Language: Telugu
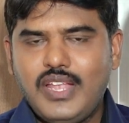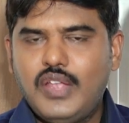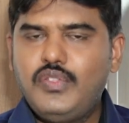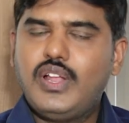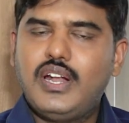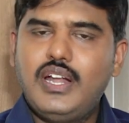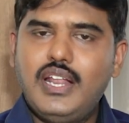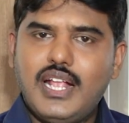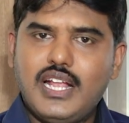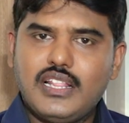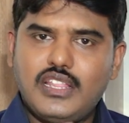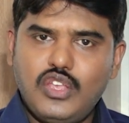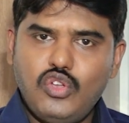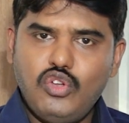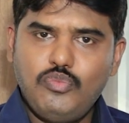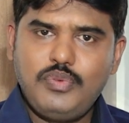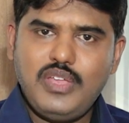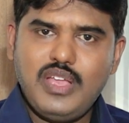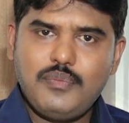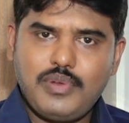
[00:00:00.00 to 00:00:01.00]
ఎందుకంటే గత
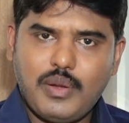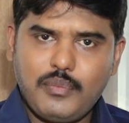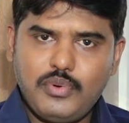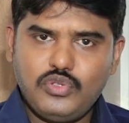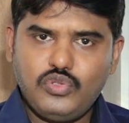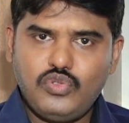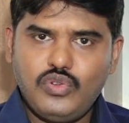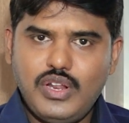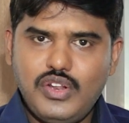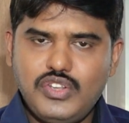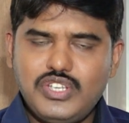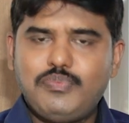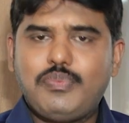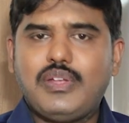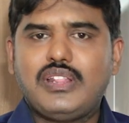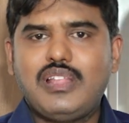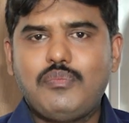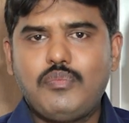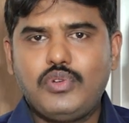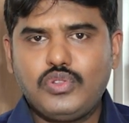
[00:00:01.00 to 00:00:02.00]
యూపీఏ ప్రభుత్వం నుంచి
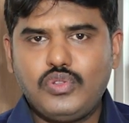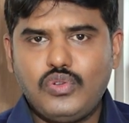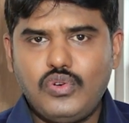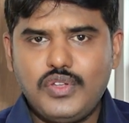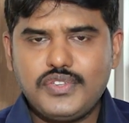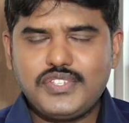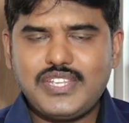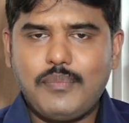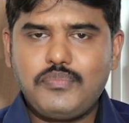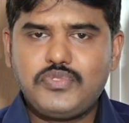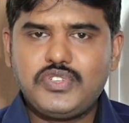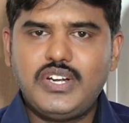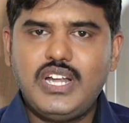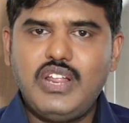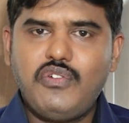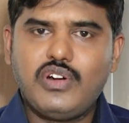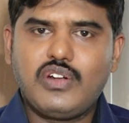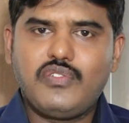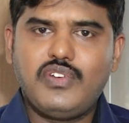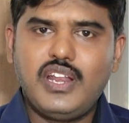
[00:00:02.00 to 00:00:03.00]
పెద్ద మొత్తంలో సబ్సిడీ
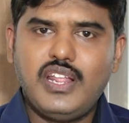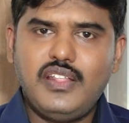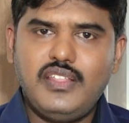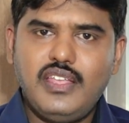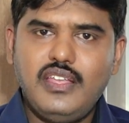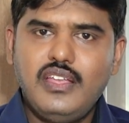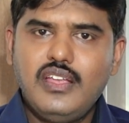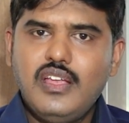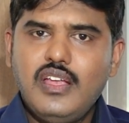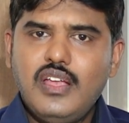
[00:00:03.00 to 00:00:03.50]
ఇవ్వటం అనేది